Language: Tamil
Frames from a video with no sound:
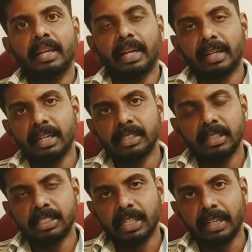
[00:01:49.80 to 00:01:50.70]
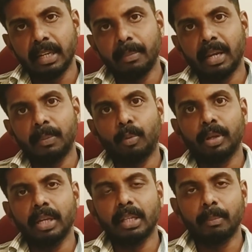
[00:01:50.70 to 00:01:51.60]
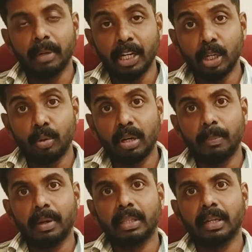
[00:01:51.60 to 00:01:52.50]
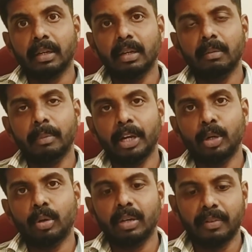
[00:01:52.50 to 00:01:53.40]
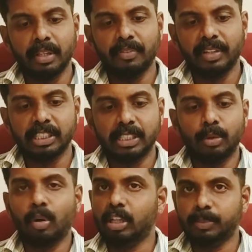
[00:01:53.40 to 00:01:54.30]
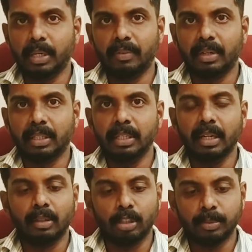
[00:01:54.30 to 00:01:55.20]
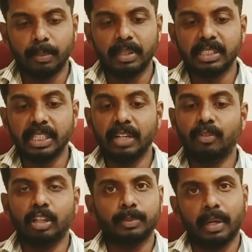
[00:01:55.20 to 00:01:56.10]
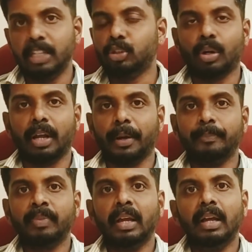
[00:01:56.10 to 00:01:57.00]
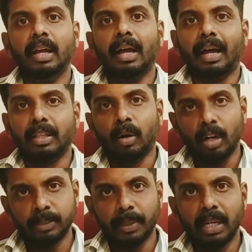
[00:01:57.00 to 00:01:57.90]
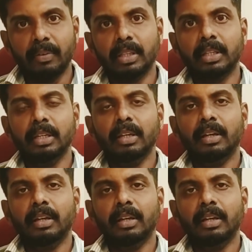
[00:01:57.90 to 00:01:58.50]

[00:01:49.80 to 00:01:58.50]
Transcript: என்ட்ரன்ஸ் வந்து ஸ்ட்ரைட்டா மேல போய் அந்த மெயின் ரோட்ல பாத்தீங்கன்னா மெயின் ரோட்ல வந்து ஃபர்ஸ்ட் ஒரு ஹாஸ்பிட்டல் வருது அந்த ஹாஸ்பிட்டல் சிஎஃப் ஹாஸ்பிட்டல் சொல்றாங்க அந்த ஹாஸ்பிட்டல் வந்து